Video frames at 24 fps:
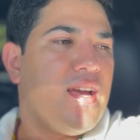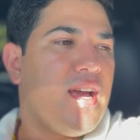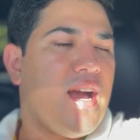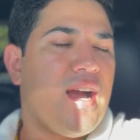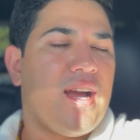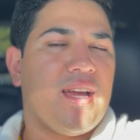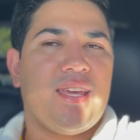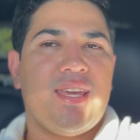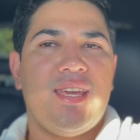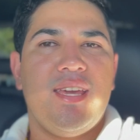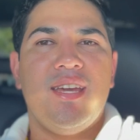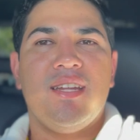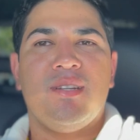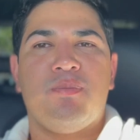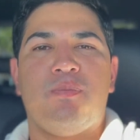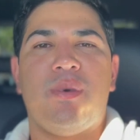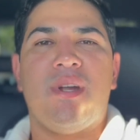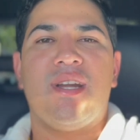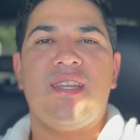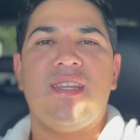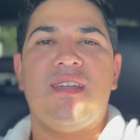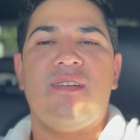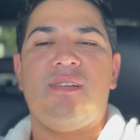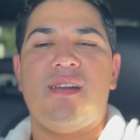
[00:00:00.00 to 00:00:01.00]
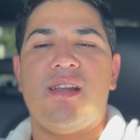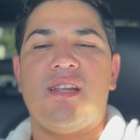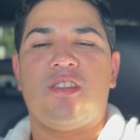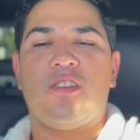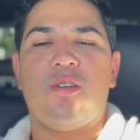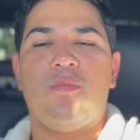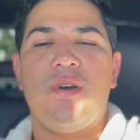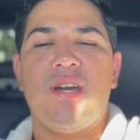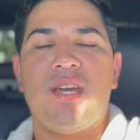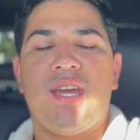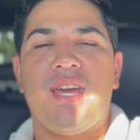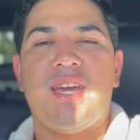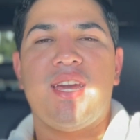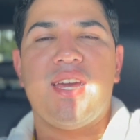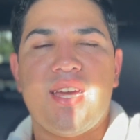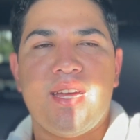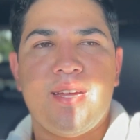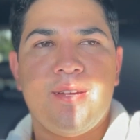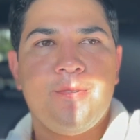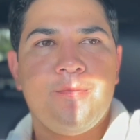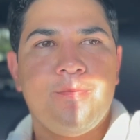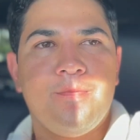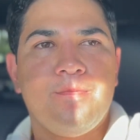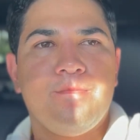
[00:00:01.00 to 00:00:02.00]
Aquí esperen a ver las tomas que,
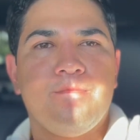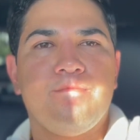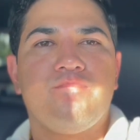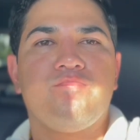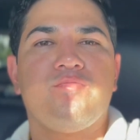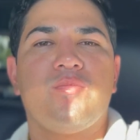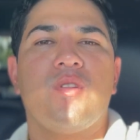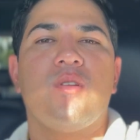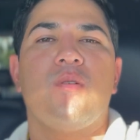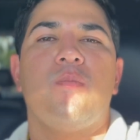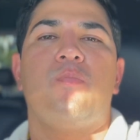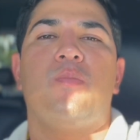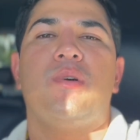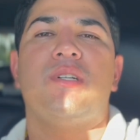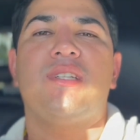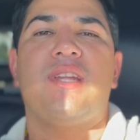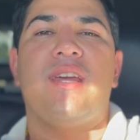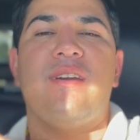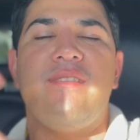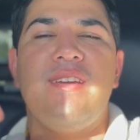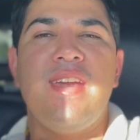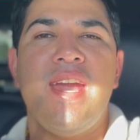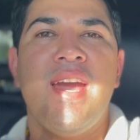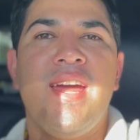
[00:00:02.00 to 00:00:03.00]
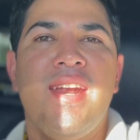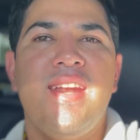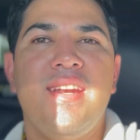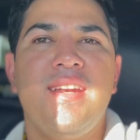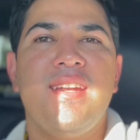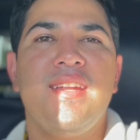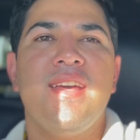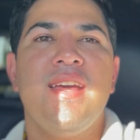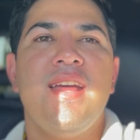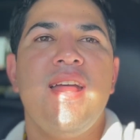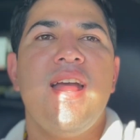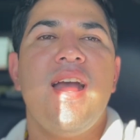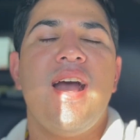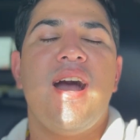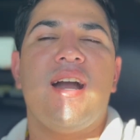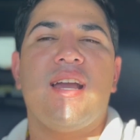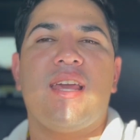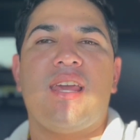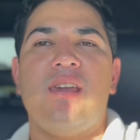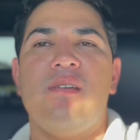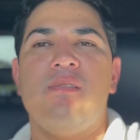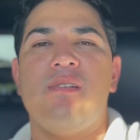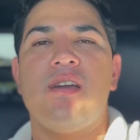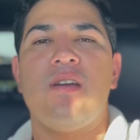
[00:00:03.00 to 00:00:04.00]
pues que vienen.
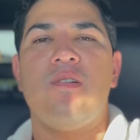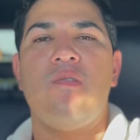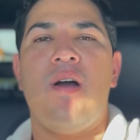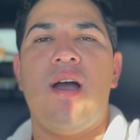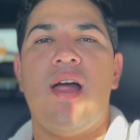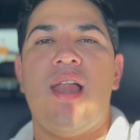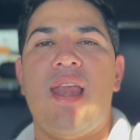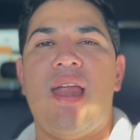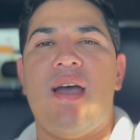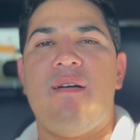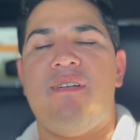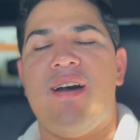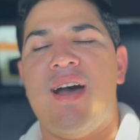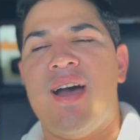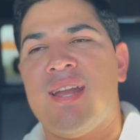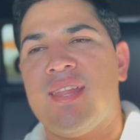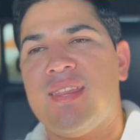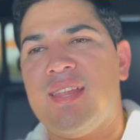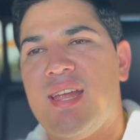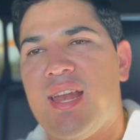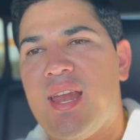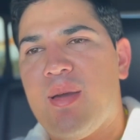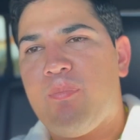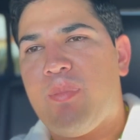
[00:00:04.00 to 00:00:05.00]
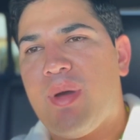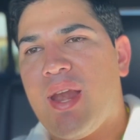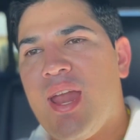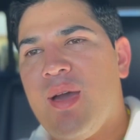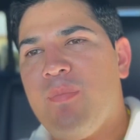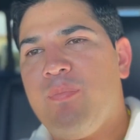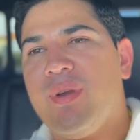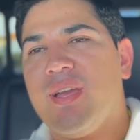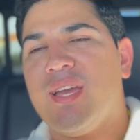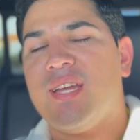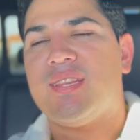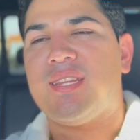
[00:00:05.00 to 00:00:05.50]
Aquí vengo a la barda, a la palapa que